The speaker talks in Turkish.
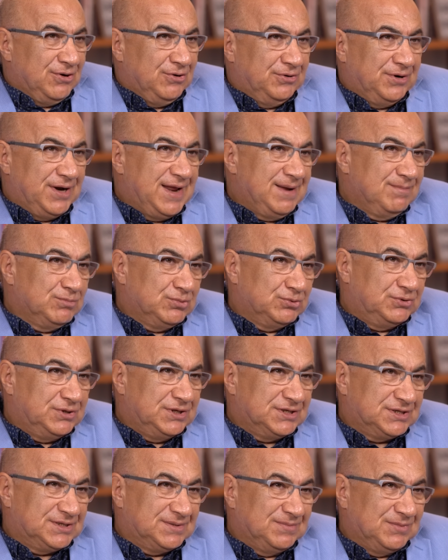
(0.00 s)
Örneğin
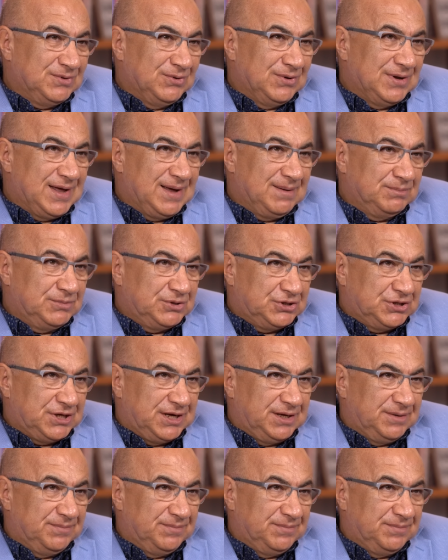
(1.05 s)
Budizm'de olan bir şey.